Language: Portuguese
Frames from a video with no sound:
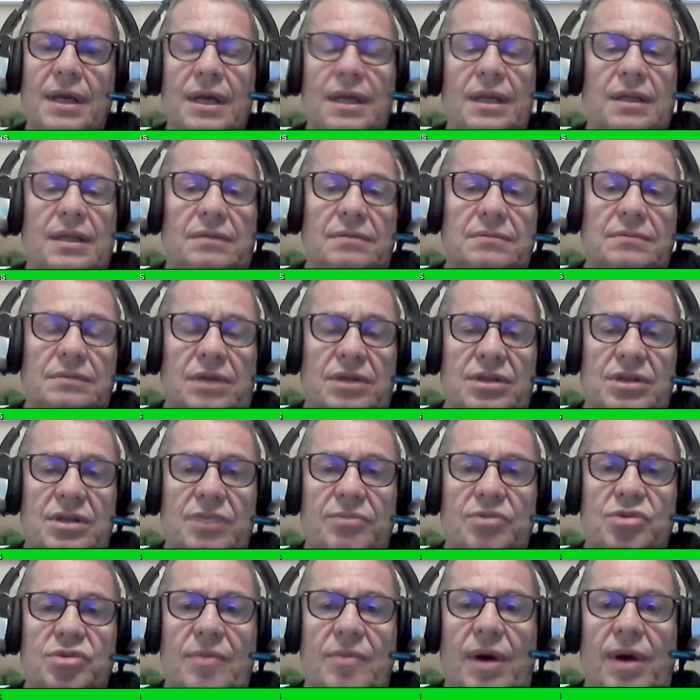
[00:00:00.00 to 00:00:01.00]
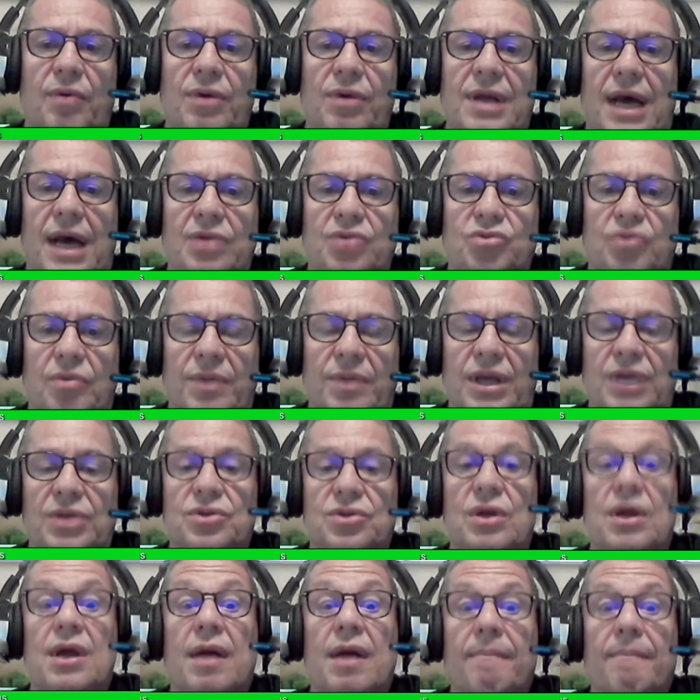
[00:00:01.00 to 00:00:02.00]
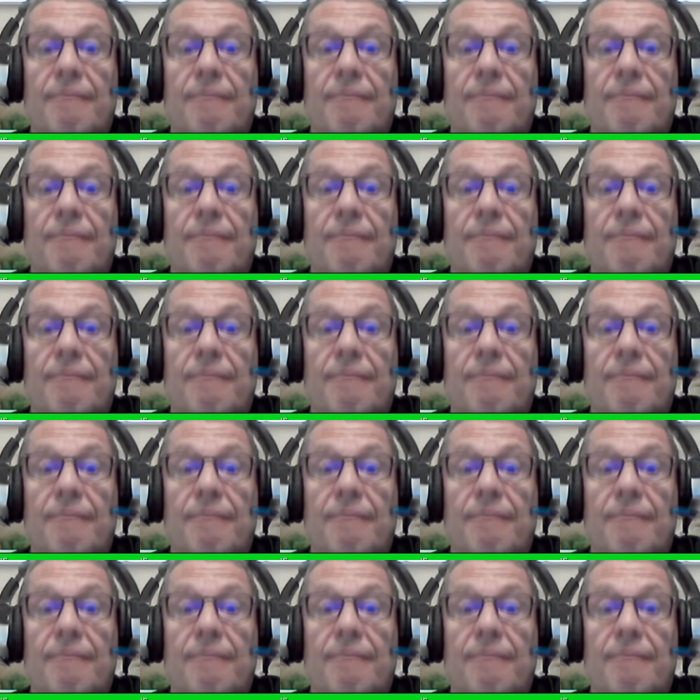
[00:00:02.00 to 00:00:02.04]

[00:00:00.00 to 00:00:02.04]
Então, nós temos que tomar cuidado sobre isso.